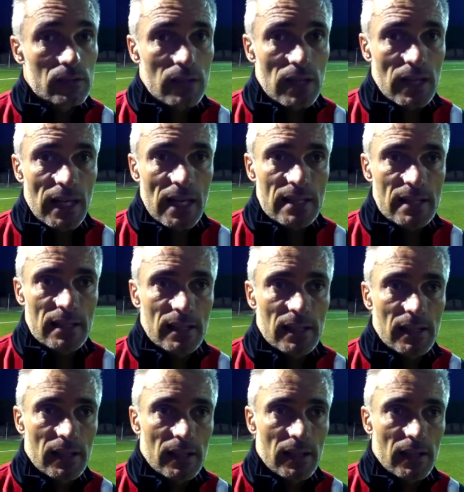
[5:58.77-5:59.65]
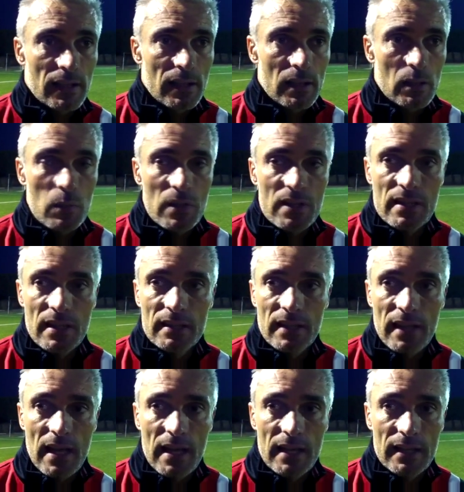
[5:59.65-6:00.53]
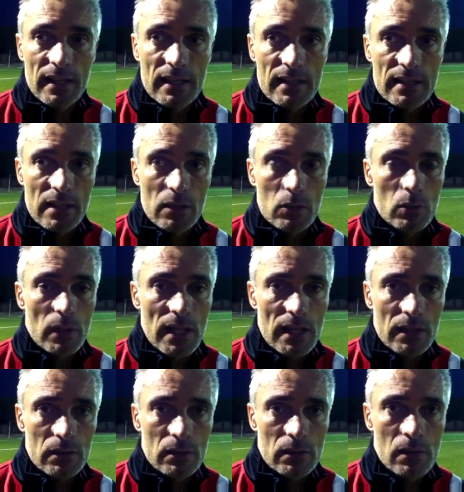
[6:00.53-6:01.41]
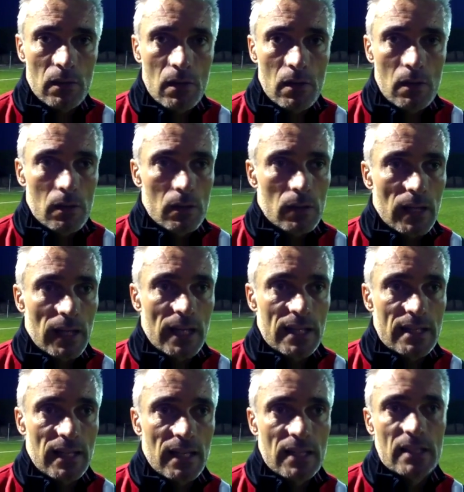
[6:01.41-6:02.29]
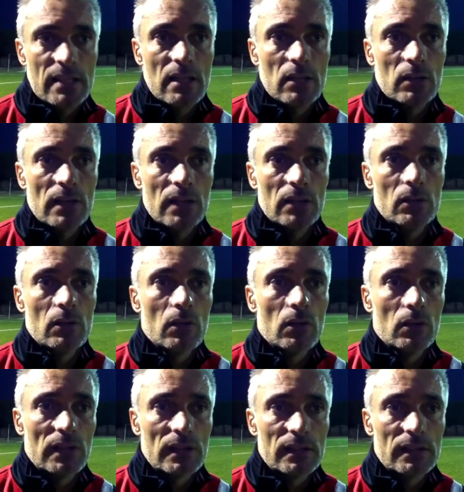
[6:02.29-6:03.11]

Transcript: ragazzi che il mister è tre anni che li sta curando, ragazzi che ci stanno dando